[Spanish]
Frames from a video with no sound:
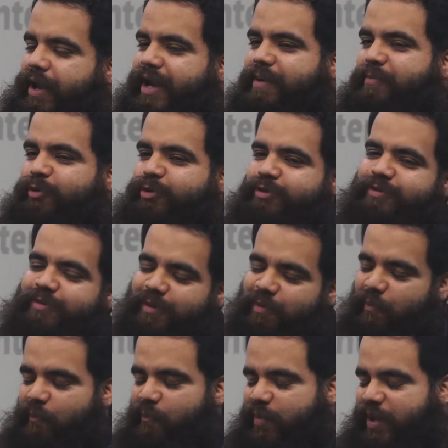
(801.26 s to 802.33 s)
Hemos,
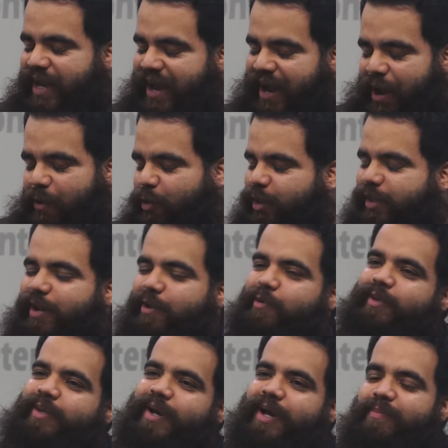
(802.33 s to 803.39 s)
me acabo de dar
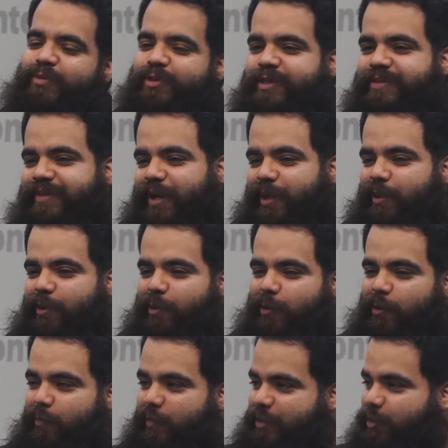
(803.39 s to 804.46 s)
cuenta que hemos
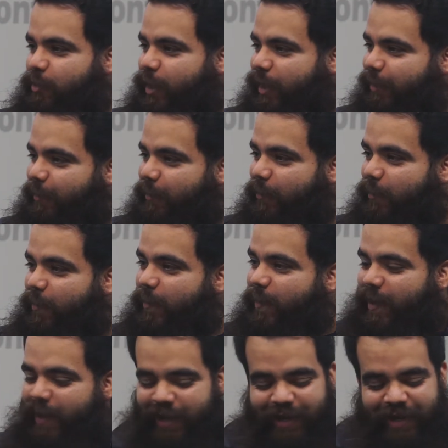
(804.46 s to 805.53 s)
estado mencionando
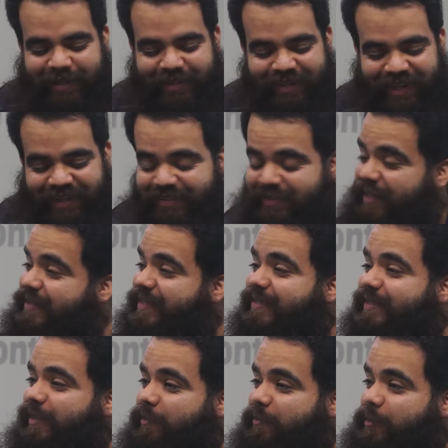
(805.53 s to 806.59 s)
las tres
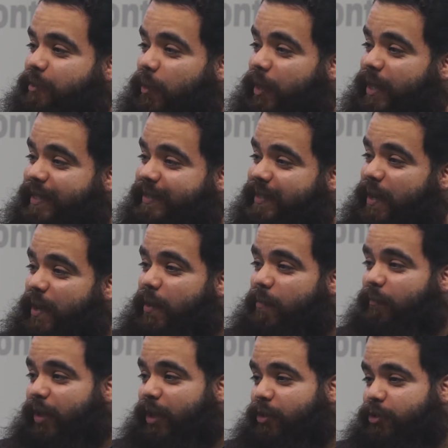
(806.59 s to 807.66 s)
instituciones,
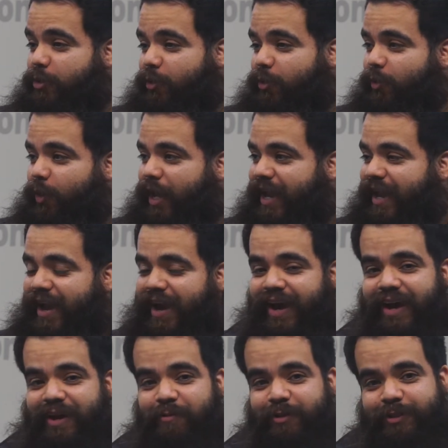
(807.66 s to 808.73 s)
pero yo creo que
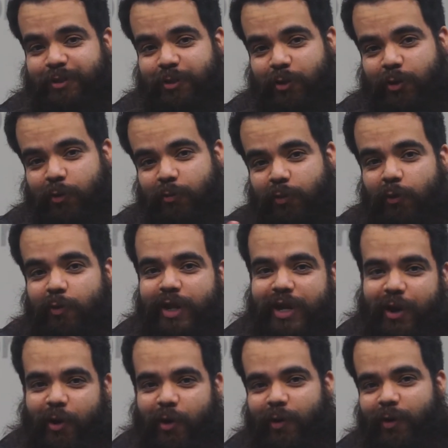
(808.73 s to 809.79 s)
a nuestro
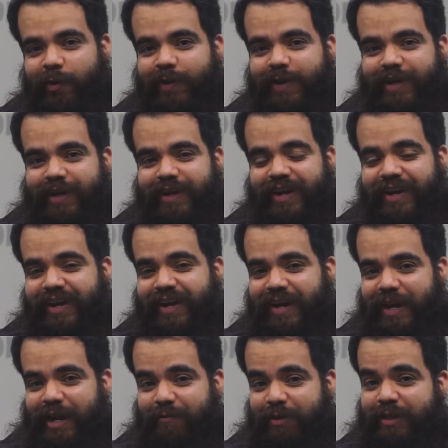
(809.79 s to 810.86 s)
público
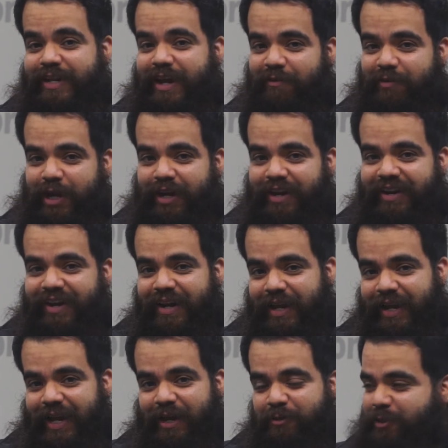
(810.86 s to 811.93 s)
le vendría bien
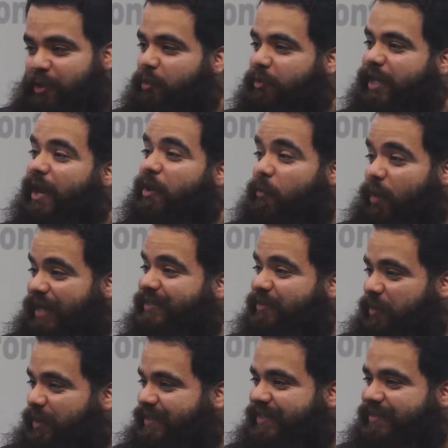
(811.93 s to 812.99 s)
que nos recordara cuáles
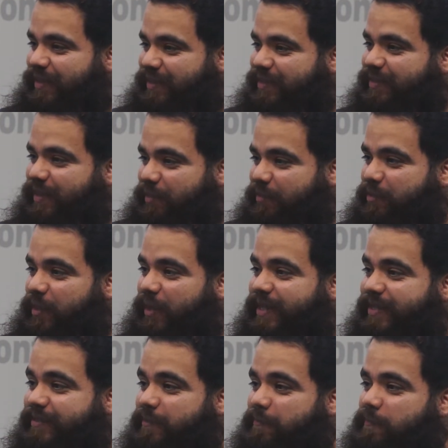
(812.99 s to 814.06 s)
son estas tres
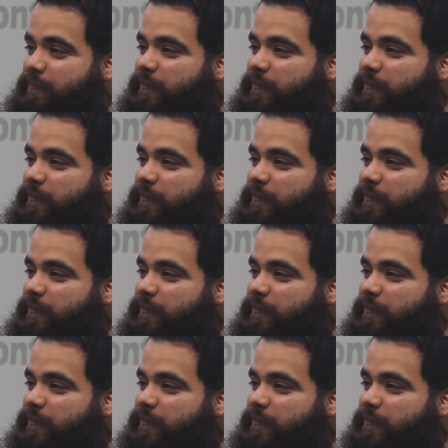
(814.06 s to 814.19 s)
instituciones.